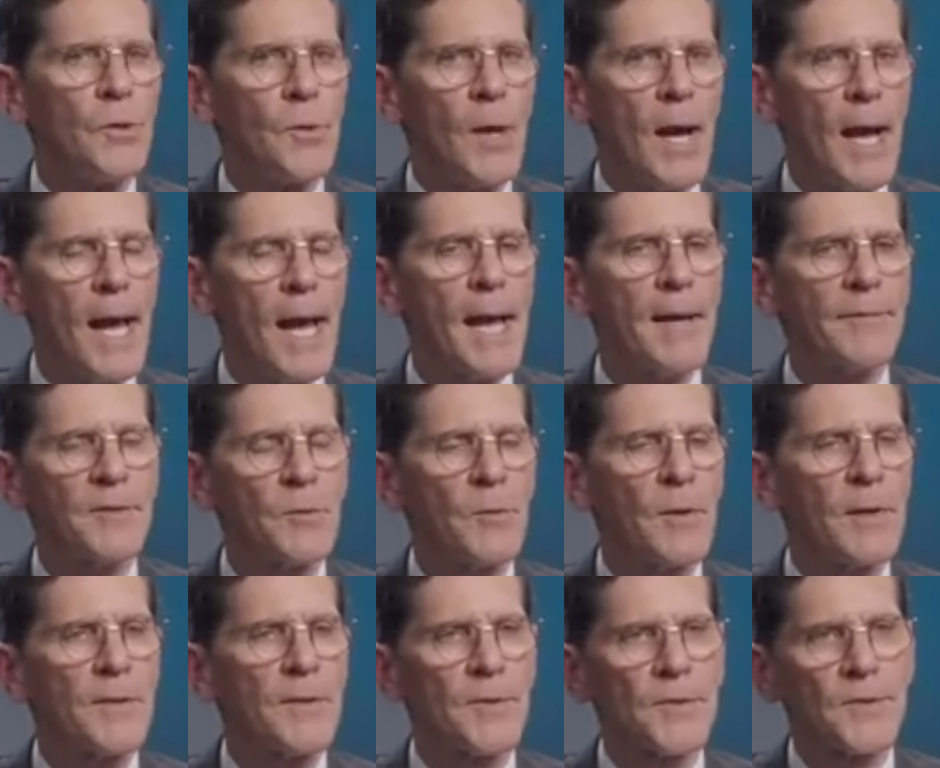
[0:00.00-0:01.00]
Debes
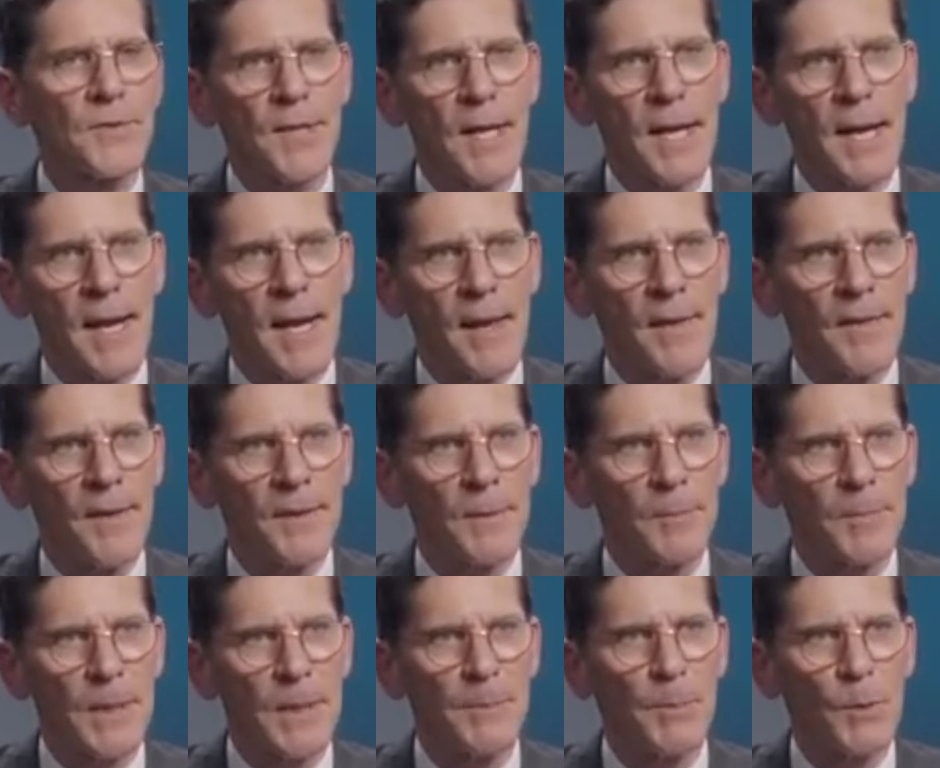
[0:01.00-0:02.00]
entender que las personas que
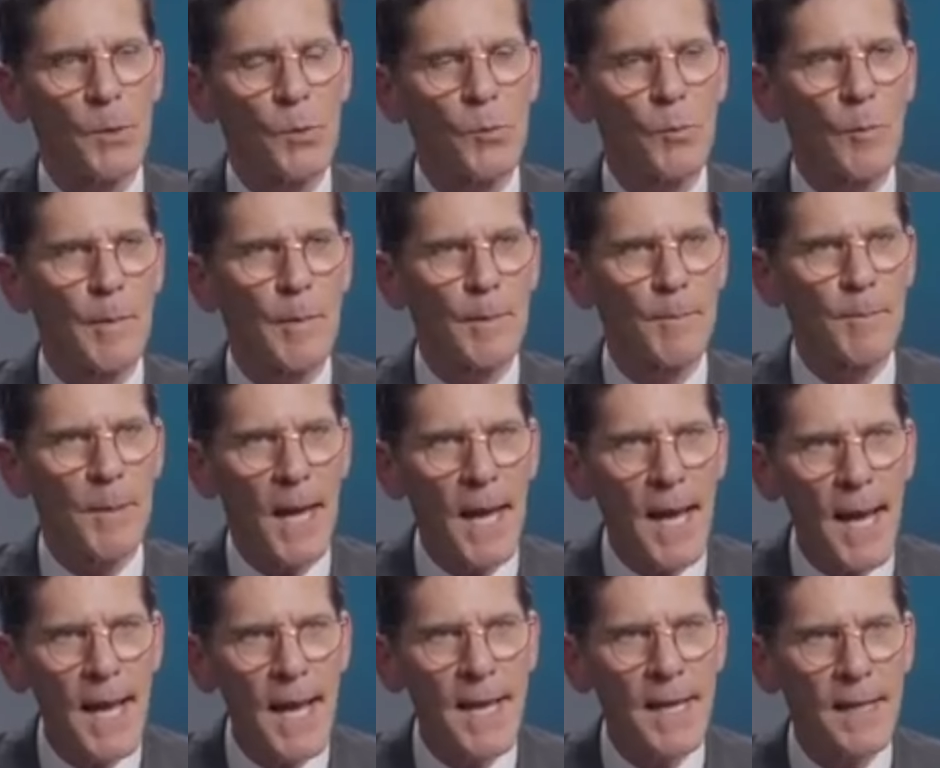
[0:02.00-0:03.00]
pagarán por el
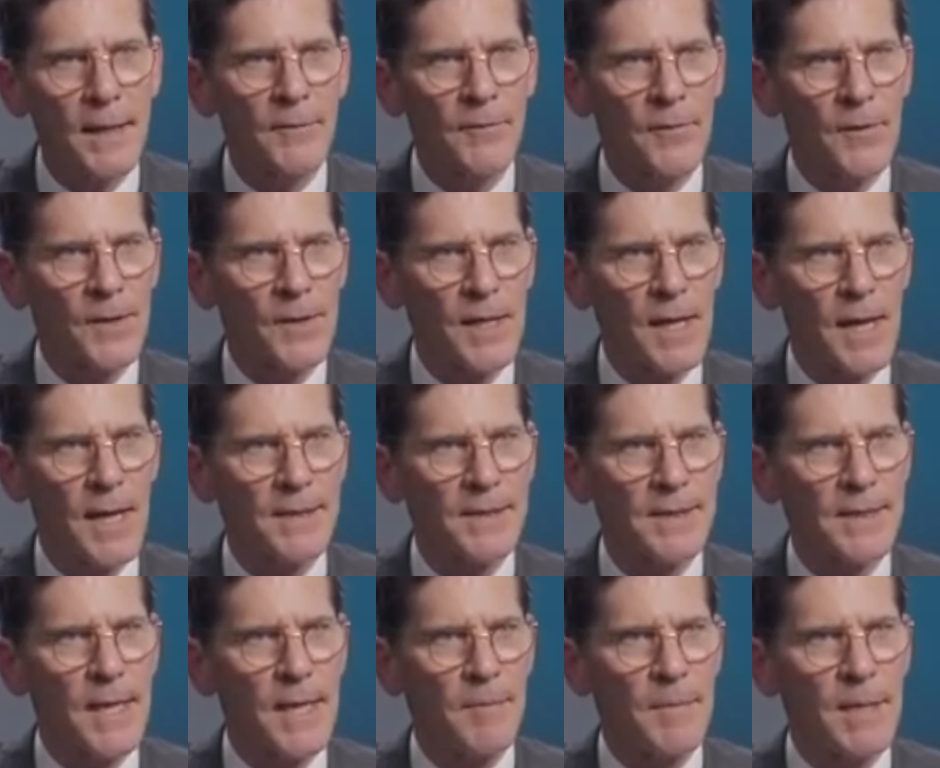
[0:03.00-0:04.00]
costo de ese salario
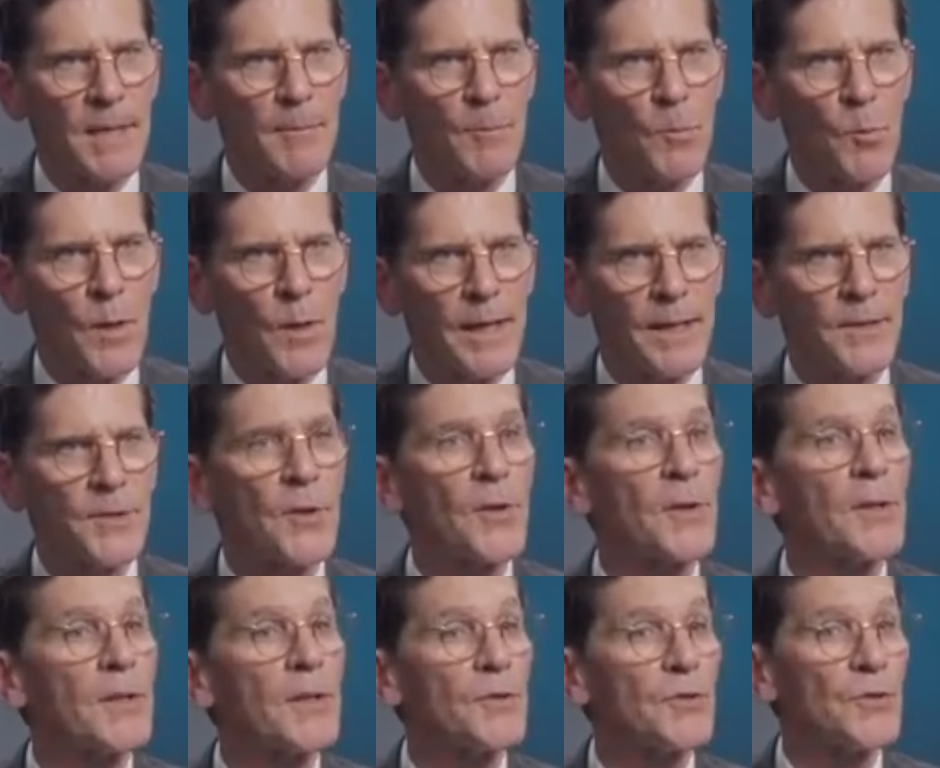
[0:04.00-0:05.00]
mínimo son los
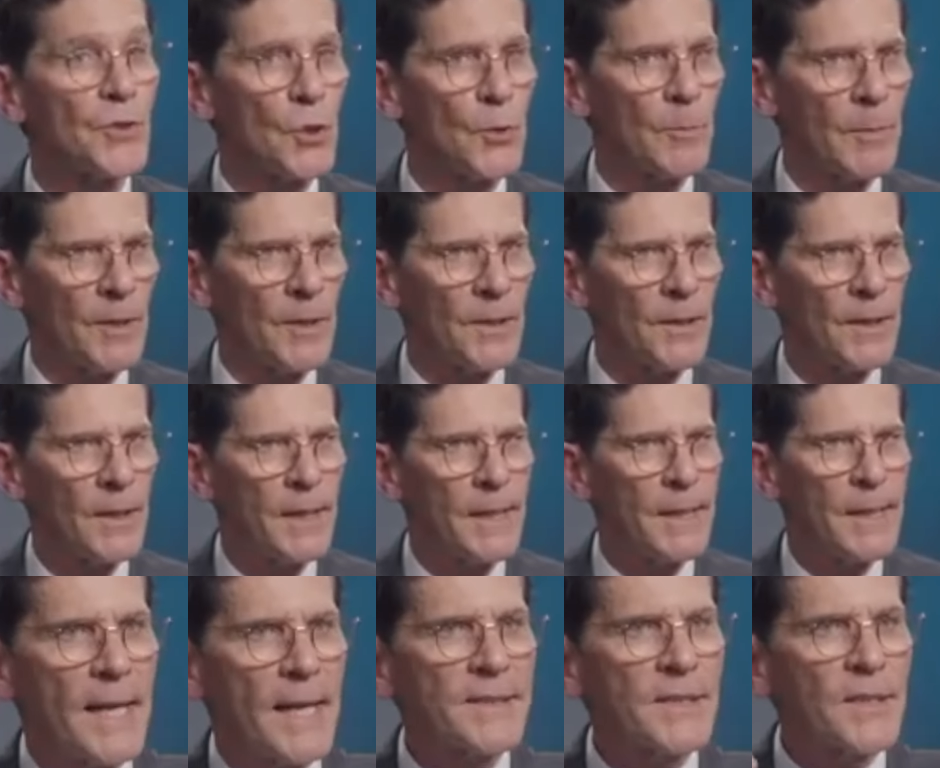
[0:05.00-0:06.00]
consumidores.
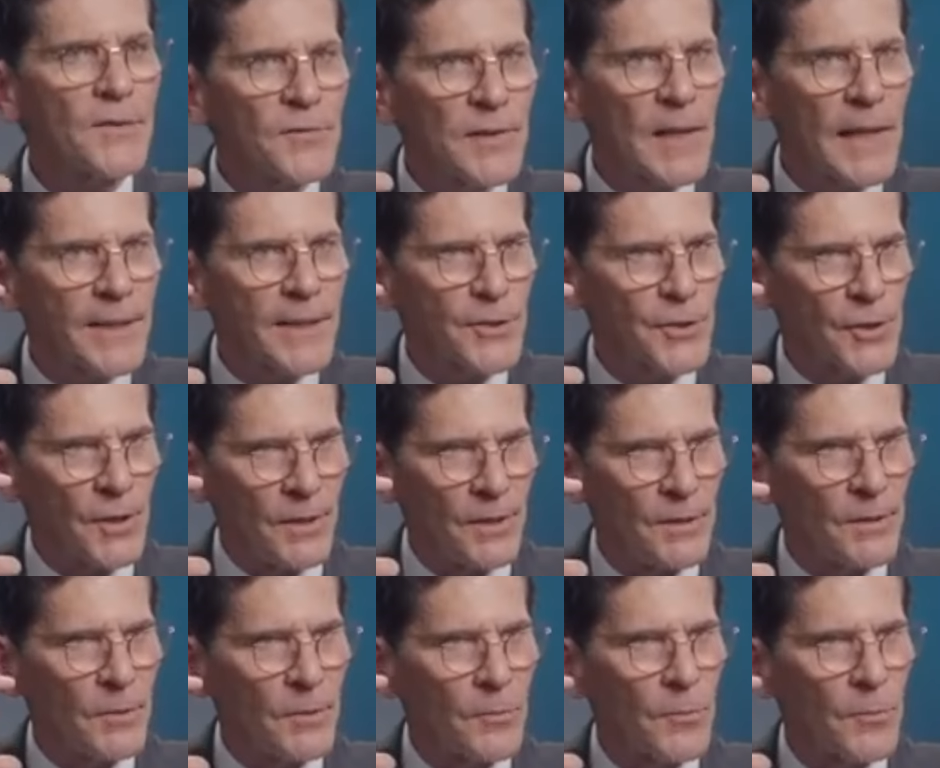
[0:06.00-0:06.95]
Eso es inflación.